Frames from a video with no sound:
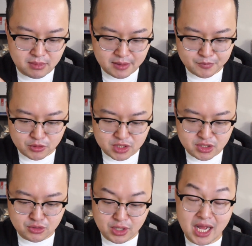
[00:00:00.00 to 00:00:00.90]
M 吗？我就
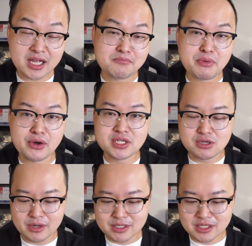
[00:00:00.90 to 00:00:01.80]
觉得如果他跟朋友一
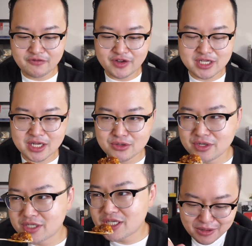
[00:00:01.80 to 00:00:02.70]
起玩，真的非常有
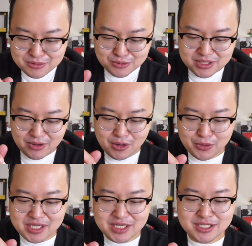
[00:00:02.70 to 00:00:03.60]
意思，多少会
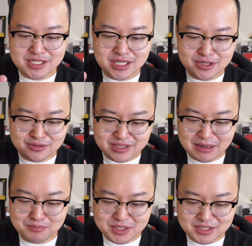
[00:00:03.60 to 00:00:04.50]
回忆起一点那种
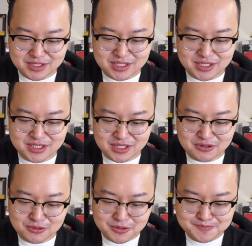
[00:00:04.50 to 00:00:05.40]
当兵时期的生
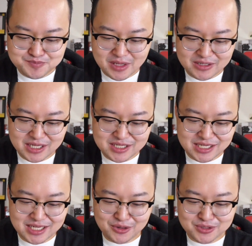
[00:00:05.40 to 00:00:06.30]
活，然后再
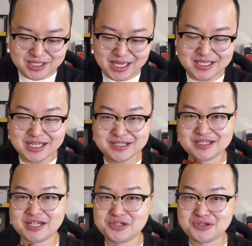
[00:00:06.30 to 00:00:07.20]
加上我现在在吃
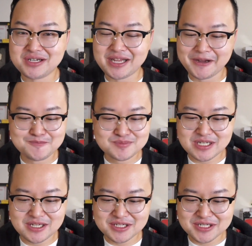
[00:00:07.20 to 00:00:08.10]
这个军粮，
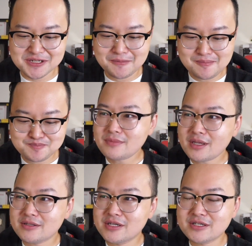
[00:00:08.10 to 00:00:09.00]
真的是，
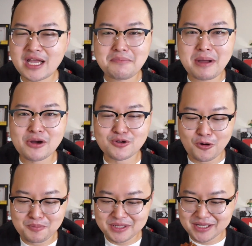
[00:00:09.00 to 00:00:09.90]
真的是还蛮有
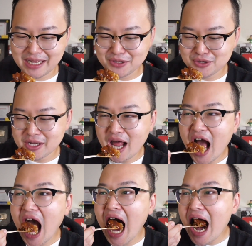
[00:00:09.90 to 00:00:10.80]
共鸣的感觉，
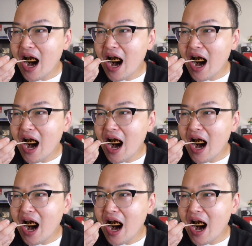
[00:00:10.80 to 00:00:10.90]
嗯。